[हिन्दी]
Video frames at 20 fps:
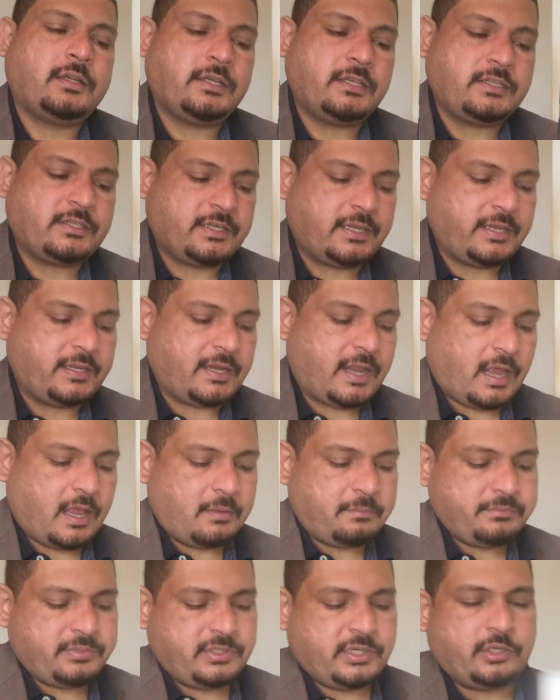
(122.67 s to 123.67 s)
इसके
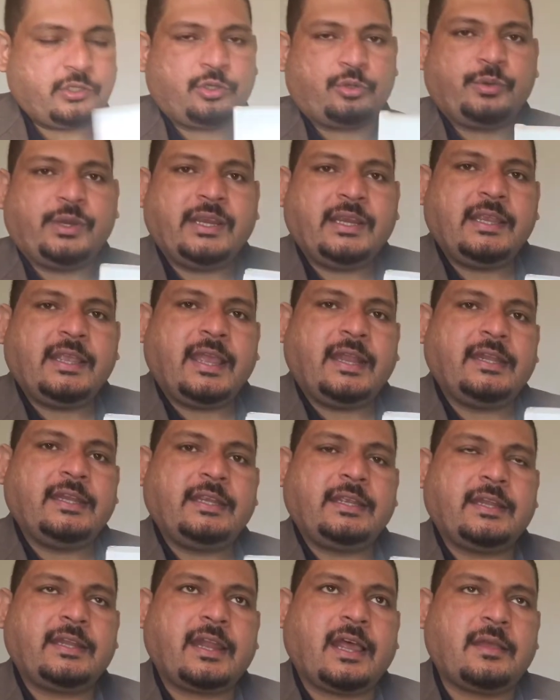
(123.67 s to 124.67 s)
नाम से स्विंग यानी
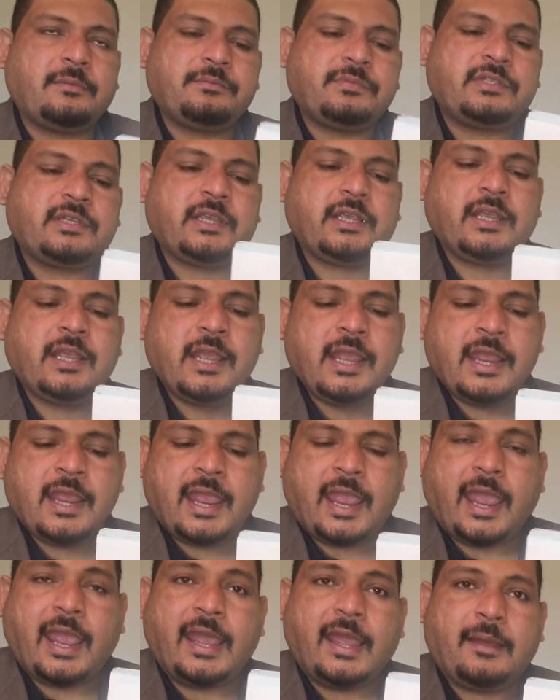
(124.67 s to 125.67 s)
के नाम से
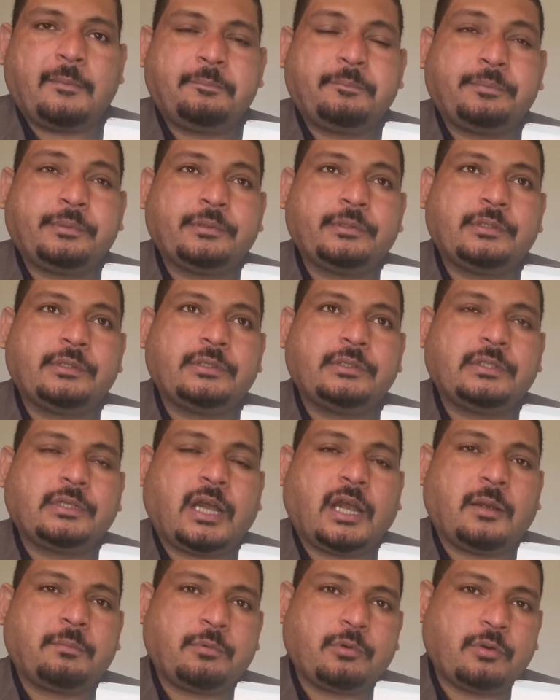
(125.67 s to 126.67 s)
ऐप
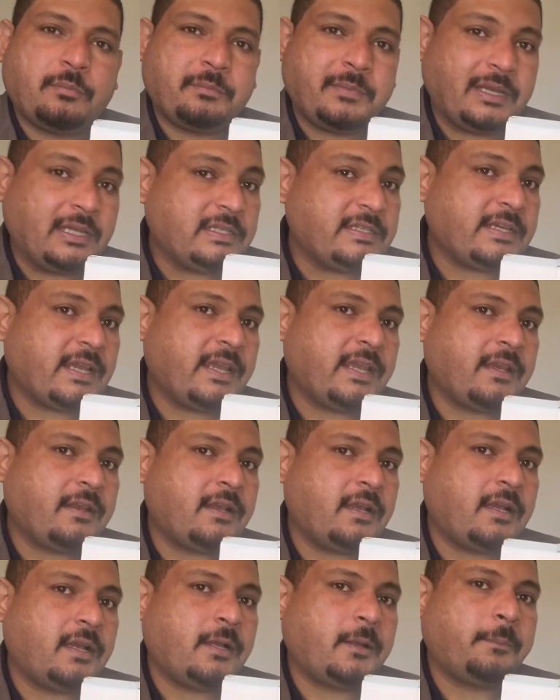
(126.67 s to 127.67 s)
आपको मिल
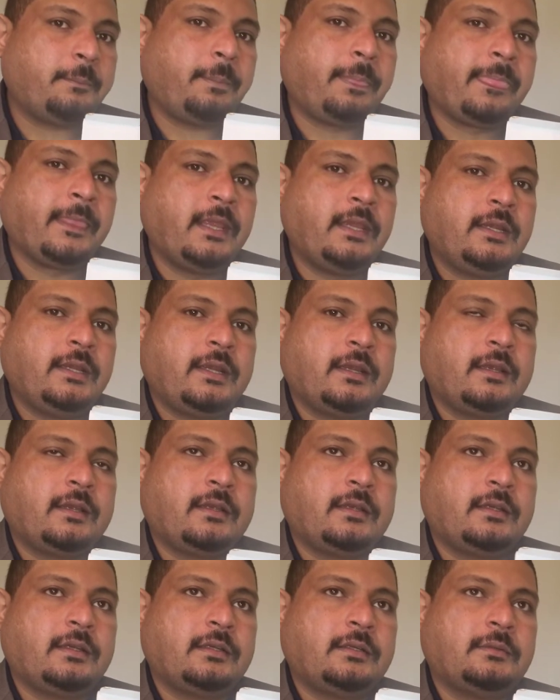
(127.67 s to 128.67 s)
जाएगा
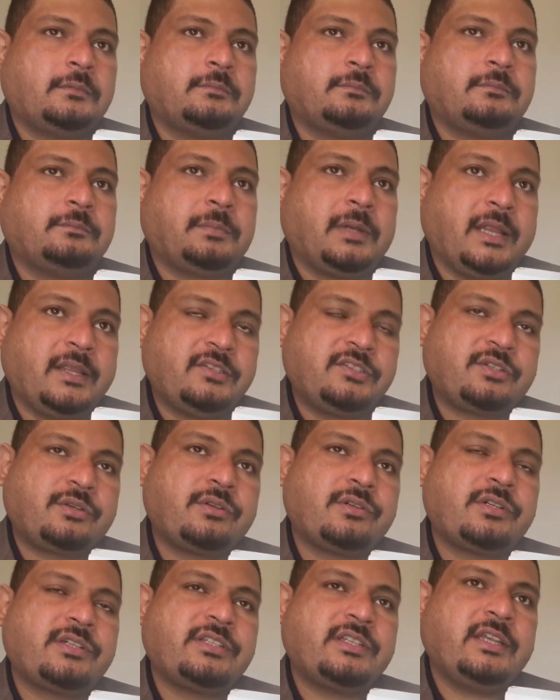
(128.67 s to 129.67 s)
प्ले
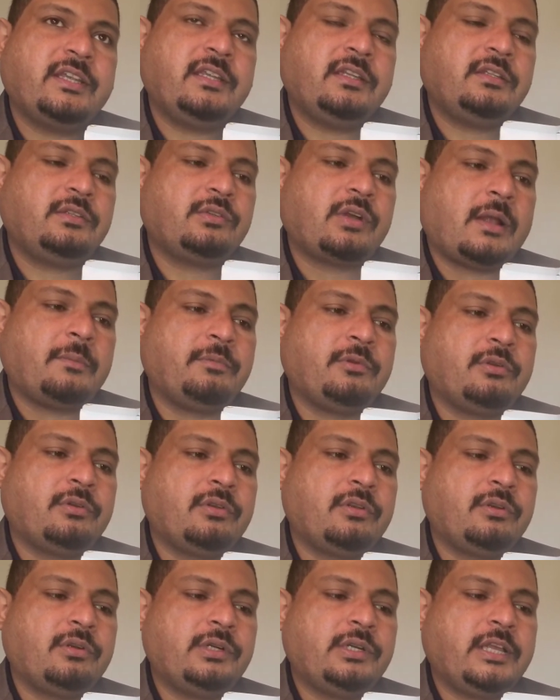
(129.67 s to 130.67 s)
स्टोर से तो आप
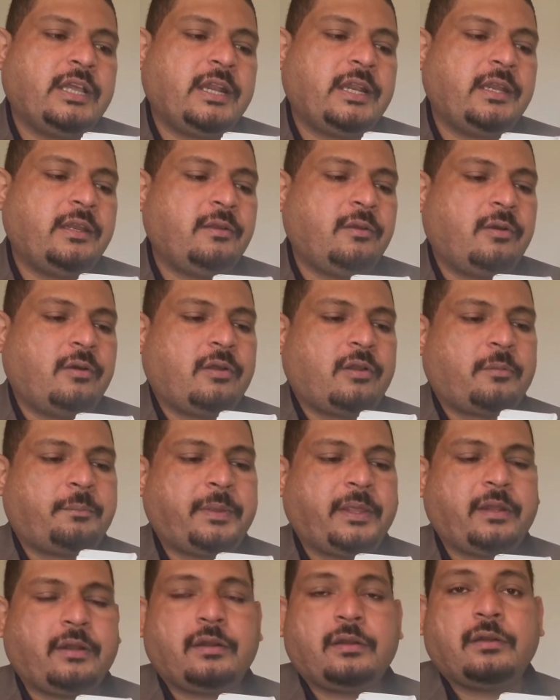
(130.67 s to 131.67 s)
डाउनलोड करें और
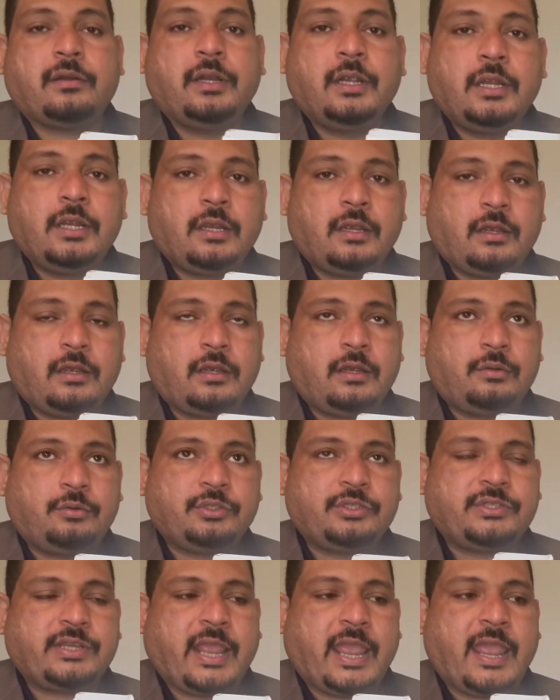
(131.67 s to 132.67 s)
फिर
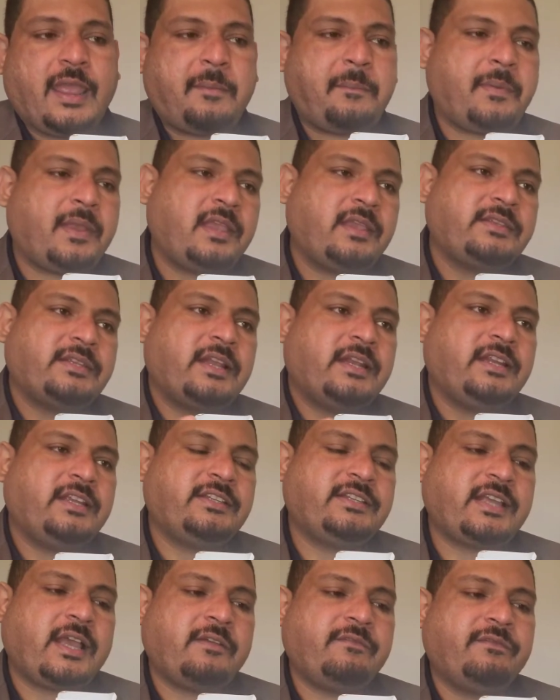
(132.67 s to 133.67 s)
उस ऐप के ज़रिए
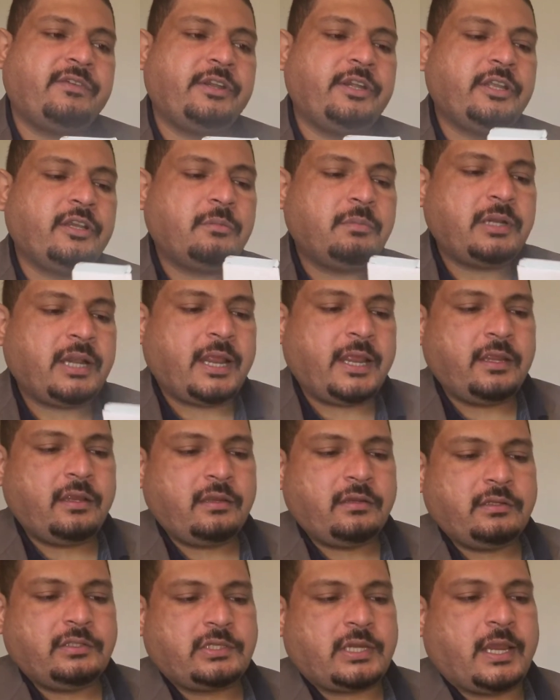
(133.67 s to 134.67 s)
से आप वीडियो
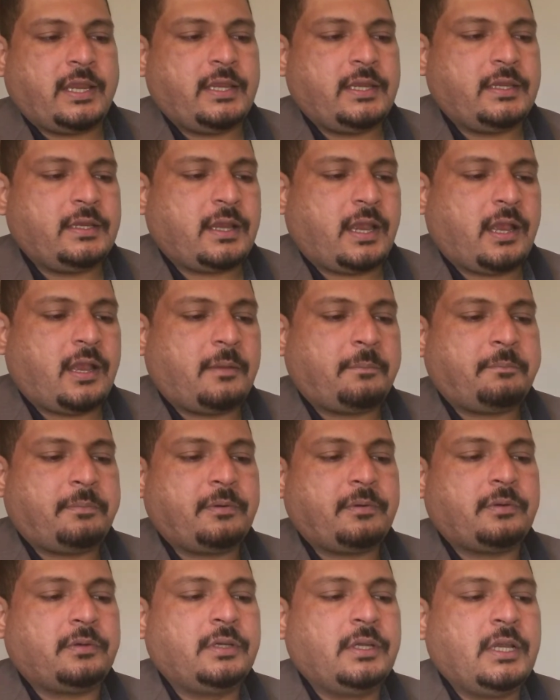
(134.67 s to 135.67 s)
बनाएं चाहे आप
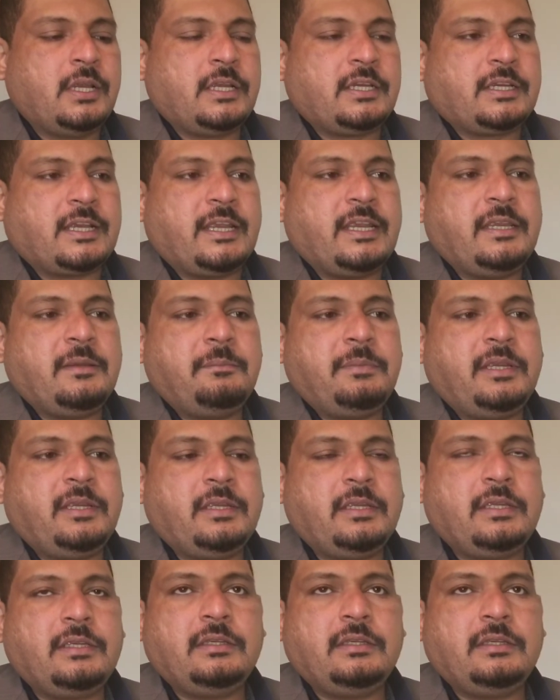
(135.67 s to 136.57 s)
कहीं भी